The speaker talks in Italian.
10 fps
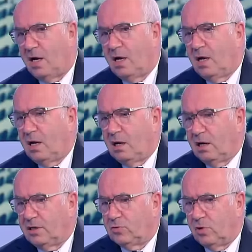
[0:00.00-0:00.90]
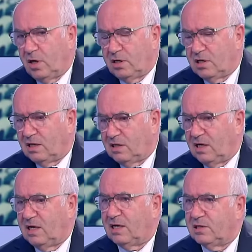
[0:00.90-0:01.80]
ha la titolarità
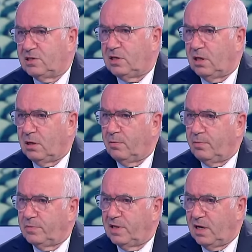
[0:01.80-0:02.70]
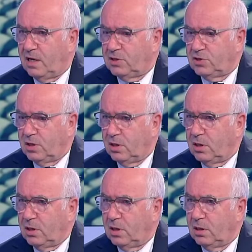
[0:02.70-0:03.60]
delle garanzie della legge
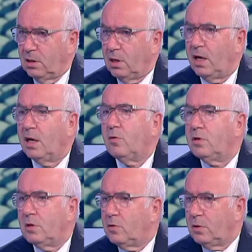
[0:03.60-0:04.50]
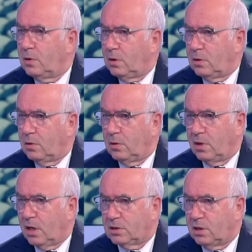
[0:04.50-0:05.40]
e quindi lui
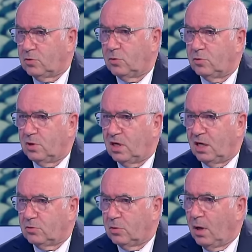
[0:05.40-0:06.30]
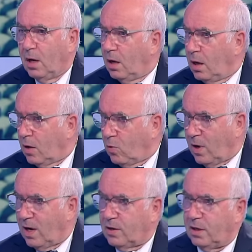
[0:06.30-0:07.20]
non è stato condannato.
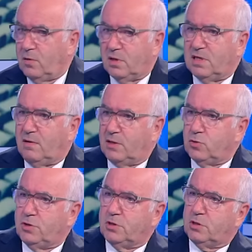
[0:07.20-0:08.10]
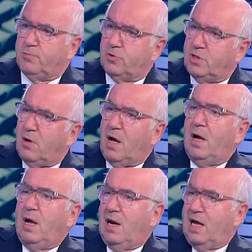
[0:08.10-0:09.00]
Quella che riguardava la giustizia
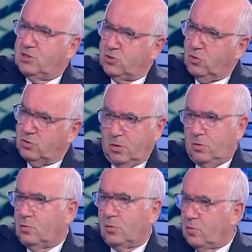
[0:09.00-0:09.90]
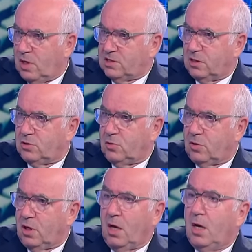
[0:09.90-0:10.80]
sportiva l'ha assolta con quella
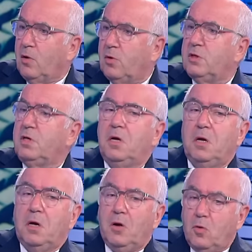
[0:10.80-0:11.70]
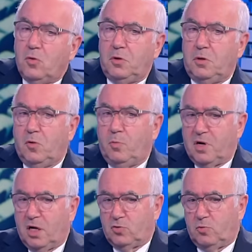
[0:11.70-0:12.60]
sanzione. Quindi lui, ho
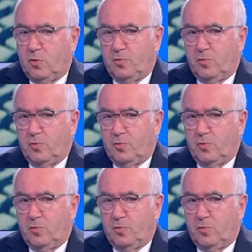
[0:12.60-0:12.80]
parlato